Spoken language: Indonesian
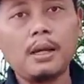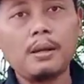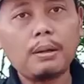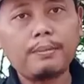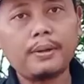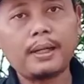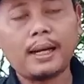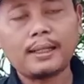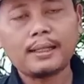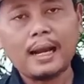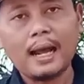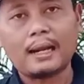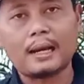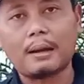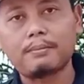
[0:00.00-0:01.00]
Pemberian
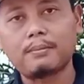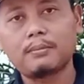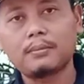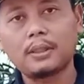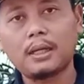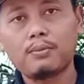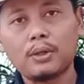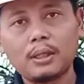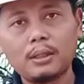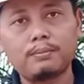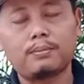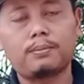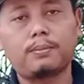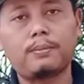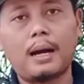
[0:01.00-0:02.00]
garam, ya
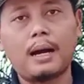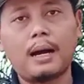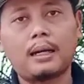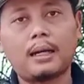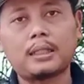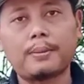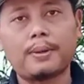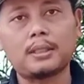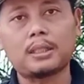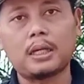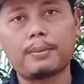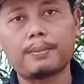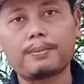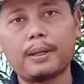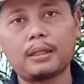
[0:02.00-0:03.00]
mungkin para
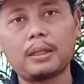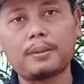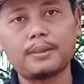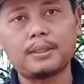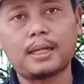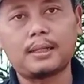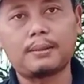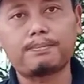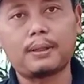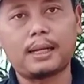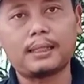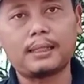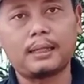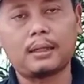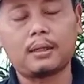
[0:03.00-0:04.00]
sahabat-sahabat planter bisa
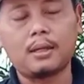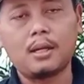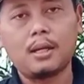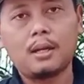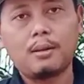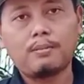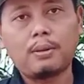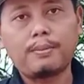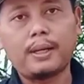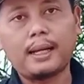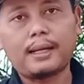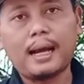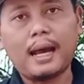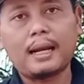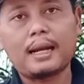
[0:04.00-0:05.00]
pernah dengar.
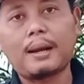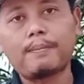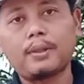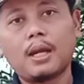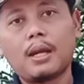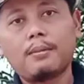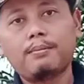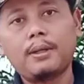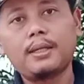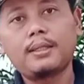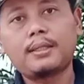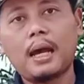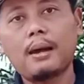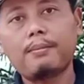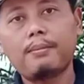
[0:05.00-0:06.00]
Pemberian garam
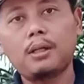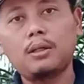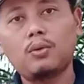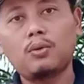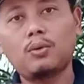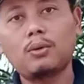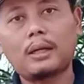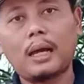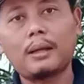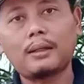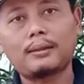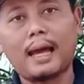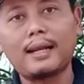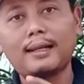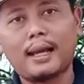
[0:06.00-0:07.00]
bisa menurunkan
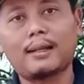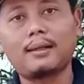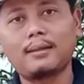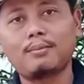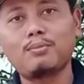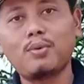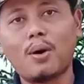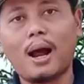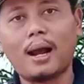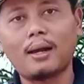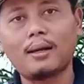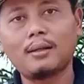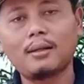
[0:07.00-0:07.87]
tandan buah.